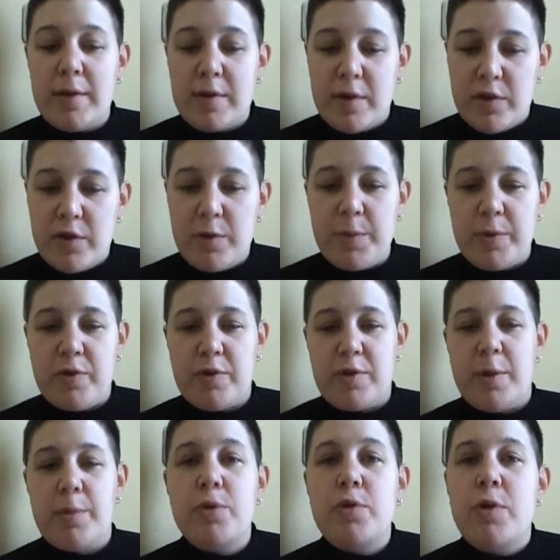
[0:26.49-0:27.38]
Скажите,
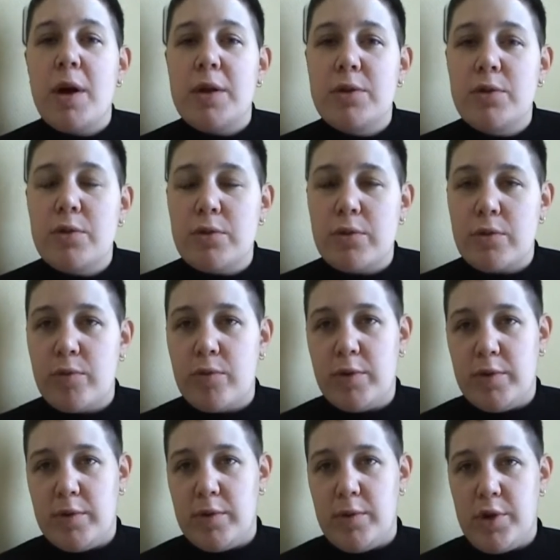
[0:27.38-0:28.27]
пожалуйста, а почему одно
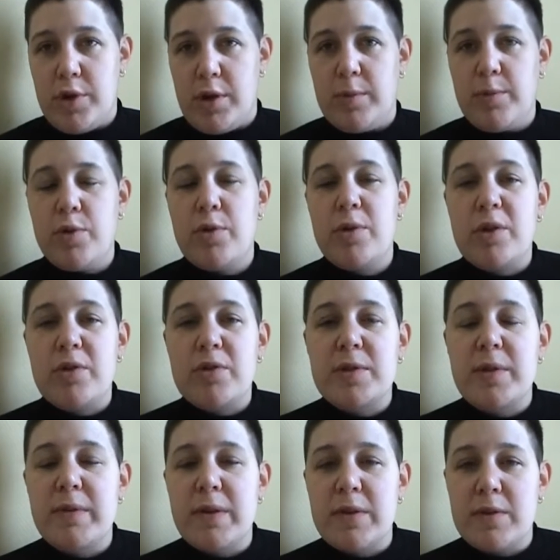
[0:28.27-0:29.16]
другое исключает? Почему даже
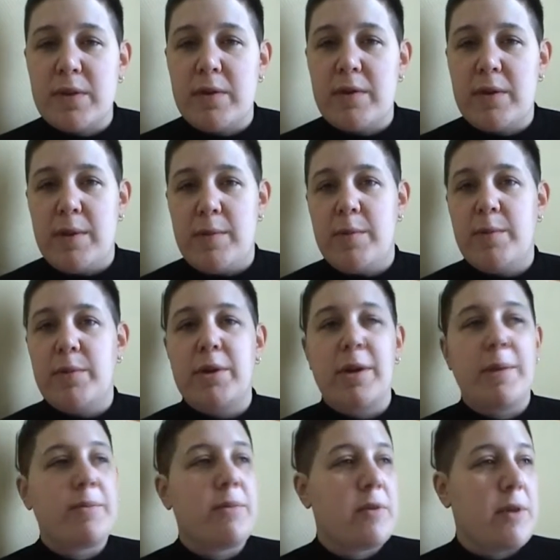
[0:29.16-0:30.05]
в советское время
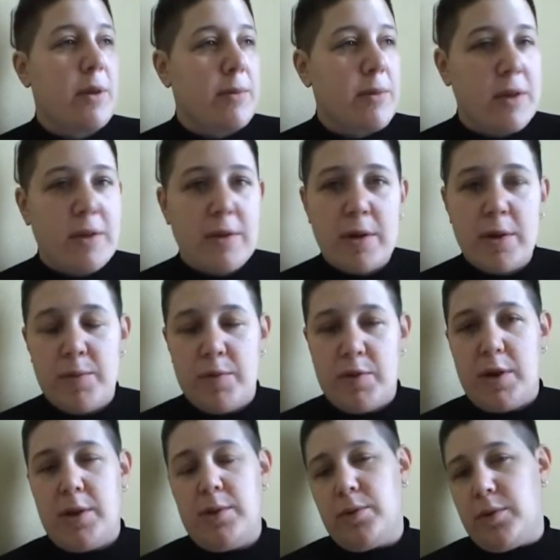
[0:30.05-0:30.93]
была там этика и
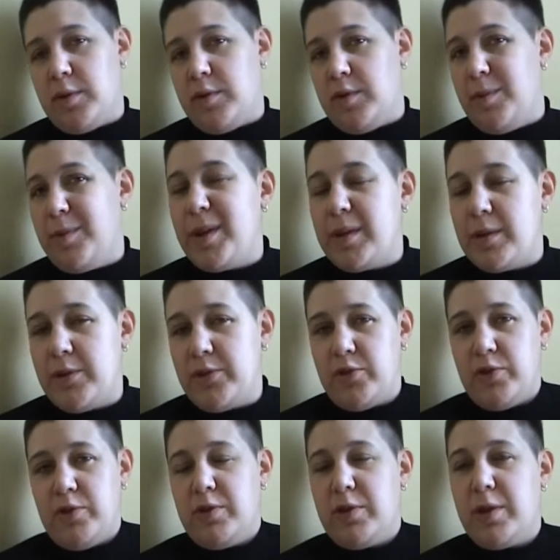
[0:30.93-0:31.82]
психология
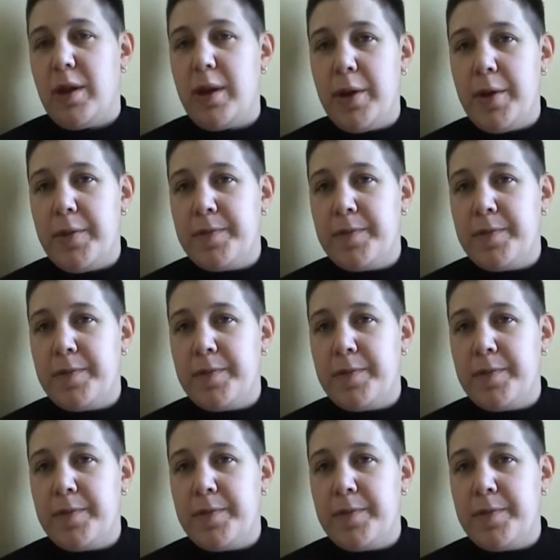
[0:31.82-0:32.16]
семейной жизни?